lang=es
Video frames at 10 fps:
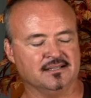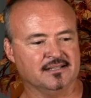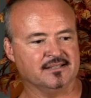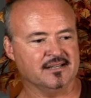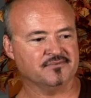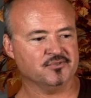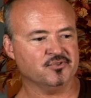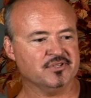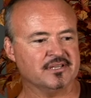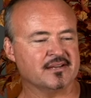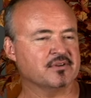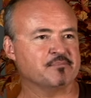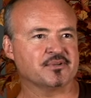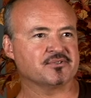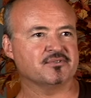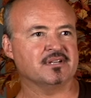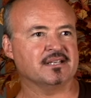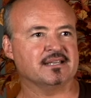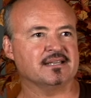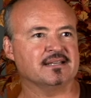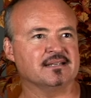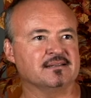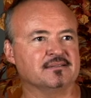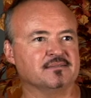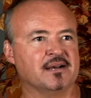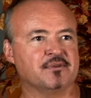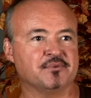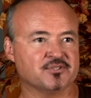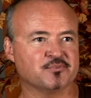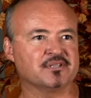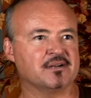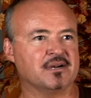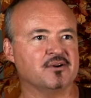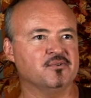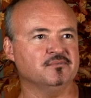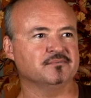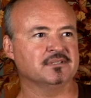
el teléfono y era una persona que había visto mi trabajo